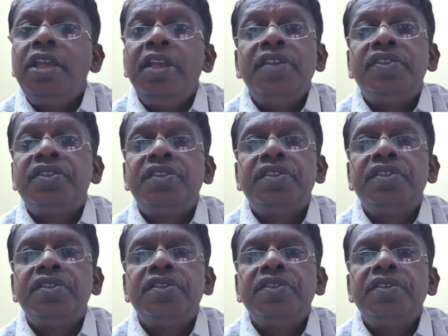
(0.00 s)
ஹீஸ்
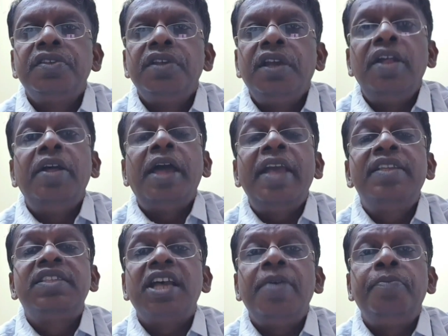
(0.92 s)

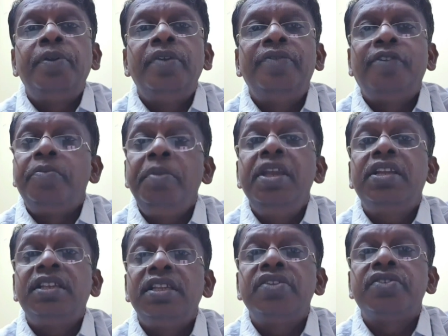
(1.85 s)
எக்ஸாம்பிள் ஃபார்
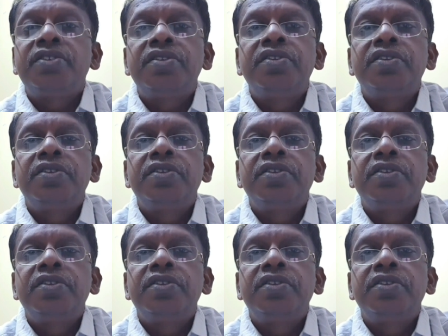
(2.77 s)
மீக்னஸ்